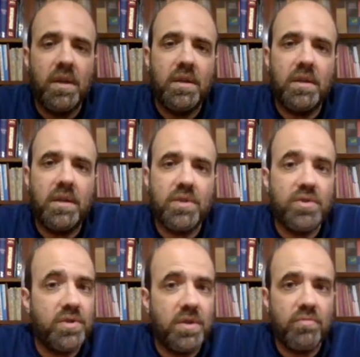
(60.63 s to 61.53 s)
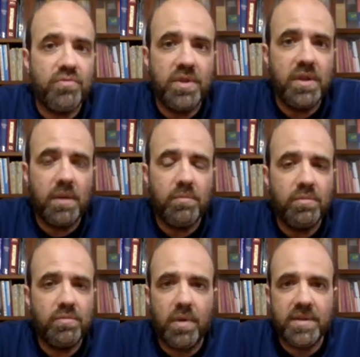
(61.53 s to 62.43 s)
em que a gente não tinha
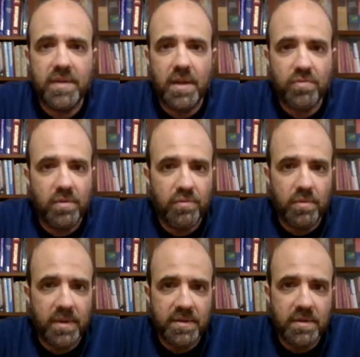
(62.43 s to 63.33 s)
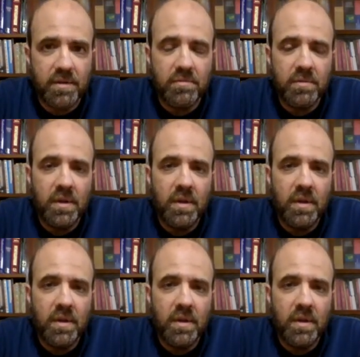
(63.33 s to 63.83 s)
muito acesso à informação,